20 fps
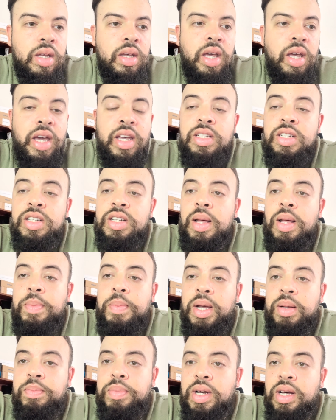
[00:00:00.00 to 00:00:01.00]
حيتاش لا
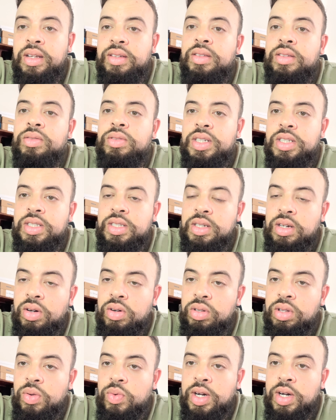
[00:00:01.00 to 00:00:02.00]
بريباراسيون
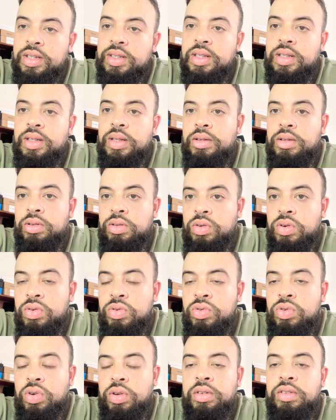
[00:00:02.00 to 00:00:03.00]
كتاخذ الوقت
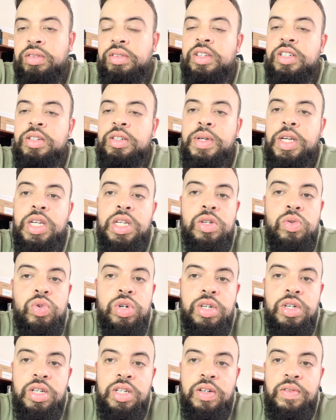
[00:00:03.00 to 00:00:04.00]
كونكور انسيجمي
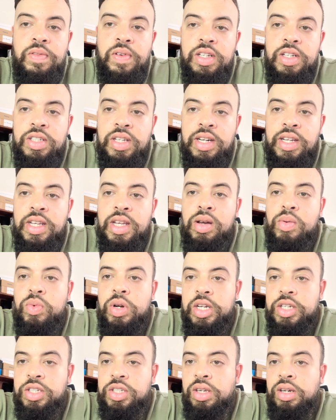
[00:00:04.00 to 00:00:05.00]
كيتوجدش في 10 ايام
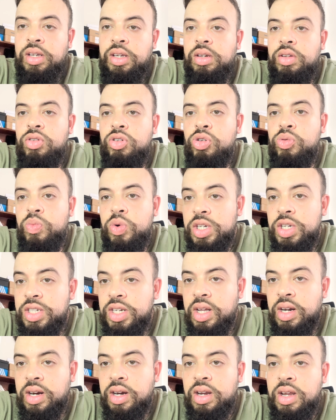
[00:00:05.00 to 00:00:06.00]
ولا 20 يوم ولا
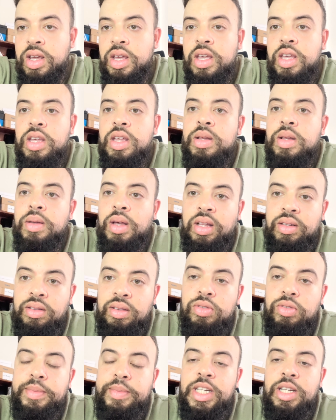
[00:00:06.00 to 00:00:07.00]
شهر
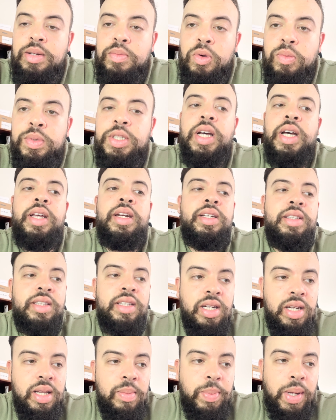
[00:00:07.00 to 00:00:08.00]
خاصو مينيموم شهرين
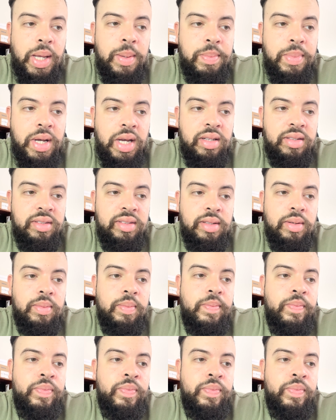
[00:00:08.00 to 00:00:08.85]
ديال لا بريباراسيون